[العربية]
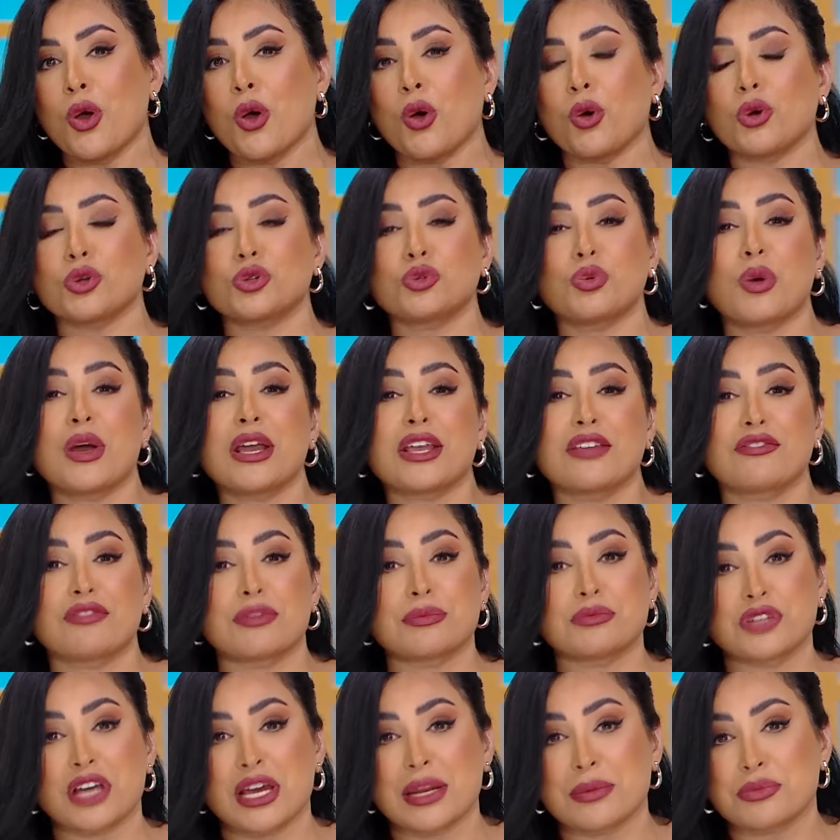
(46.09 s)
وتوقف
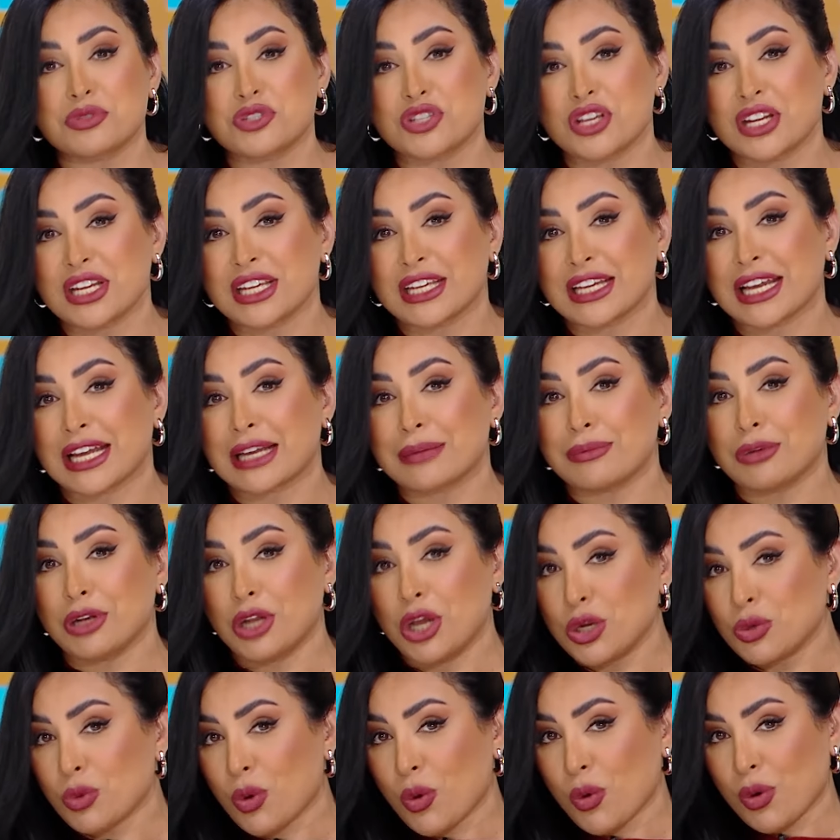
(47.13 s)
بجانب شريكك
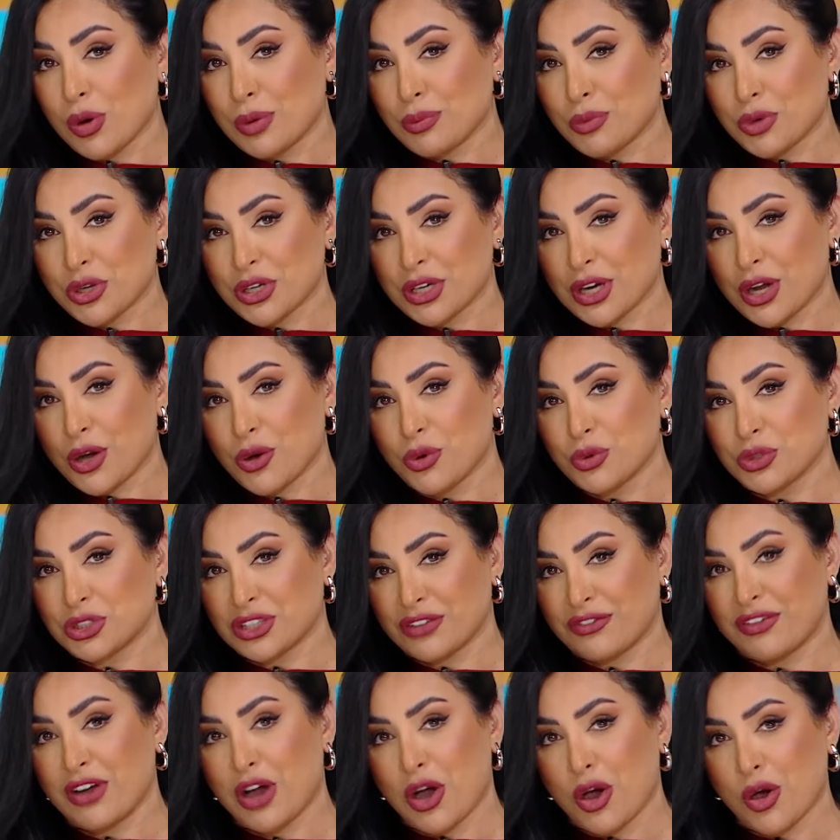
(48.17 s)
بالحلوة والمرة هو
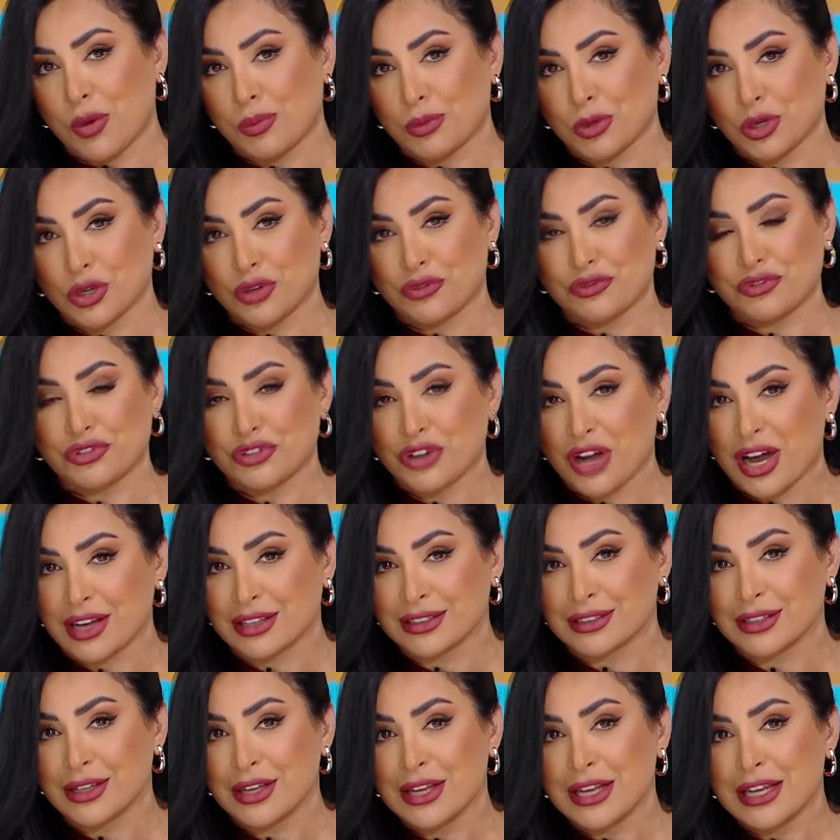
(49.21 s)
التفاهم والغفران